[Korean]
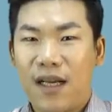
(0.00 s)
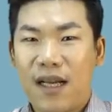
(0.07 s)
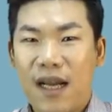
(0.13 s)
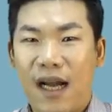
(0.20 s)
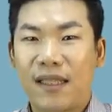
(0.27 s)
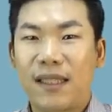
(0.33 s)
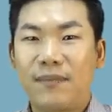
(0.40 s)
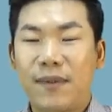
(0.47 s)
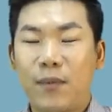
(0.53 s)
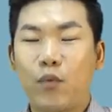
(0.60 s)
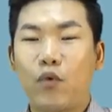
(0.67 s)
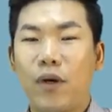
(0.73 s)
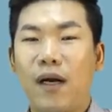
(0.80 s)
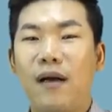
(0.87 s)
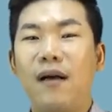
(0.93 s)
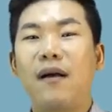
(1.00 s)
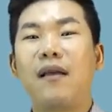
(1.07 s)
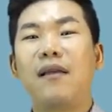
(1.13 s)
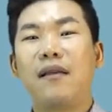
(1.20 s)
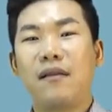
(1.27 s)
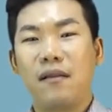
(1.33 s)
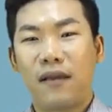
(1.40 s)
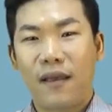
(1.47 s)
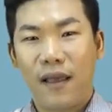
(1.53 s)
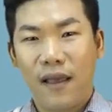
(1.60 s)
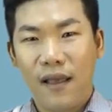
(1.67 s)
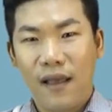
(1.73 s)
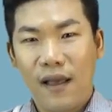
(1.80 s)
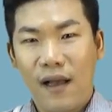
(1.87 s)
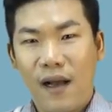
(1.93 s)
강남 3구가
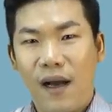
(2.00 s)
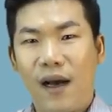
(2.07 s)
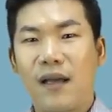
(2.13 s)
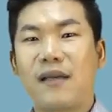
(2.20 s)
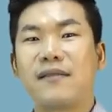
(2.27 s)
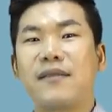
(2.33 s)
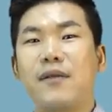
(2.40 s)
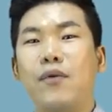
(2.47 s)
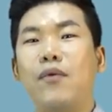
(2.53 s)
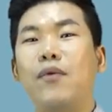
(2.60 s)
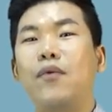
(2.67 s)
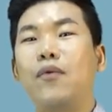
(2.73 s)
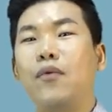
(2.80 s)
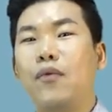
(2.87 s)
이렇게 하락세로